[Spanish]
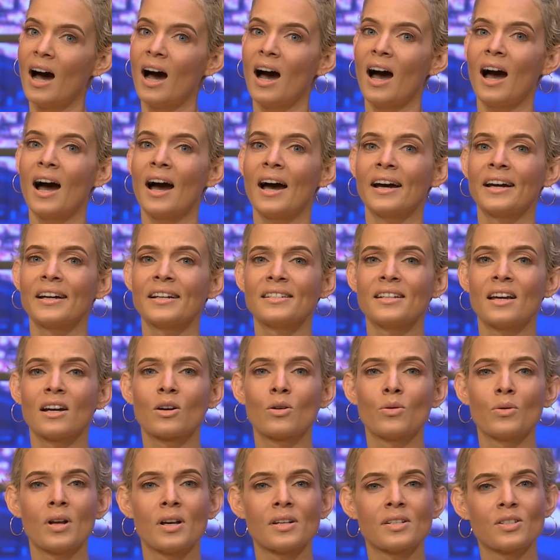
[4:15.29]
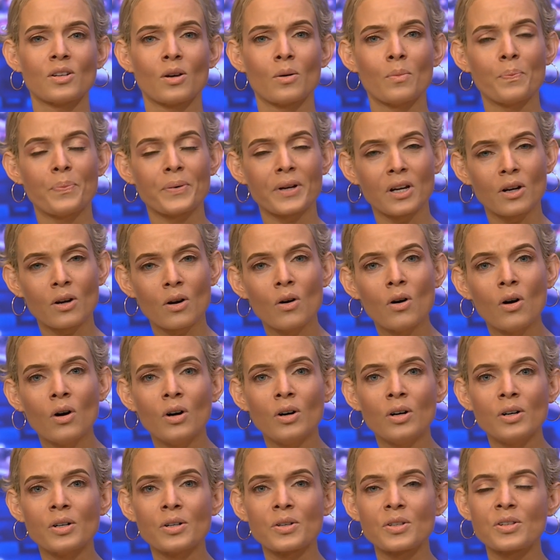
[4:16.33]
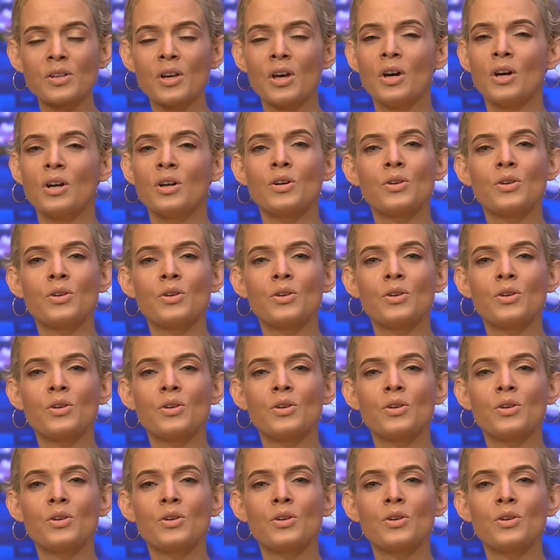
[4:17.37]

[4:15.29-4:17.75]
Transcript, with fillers: en eyaculación precoz,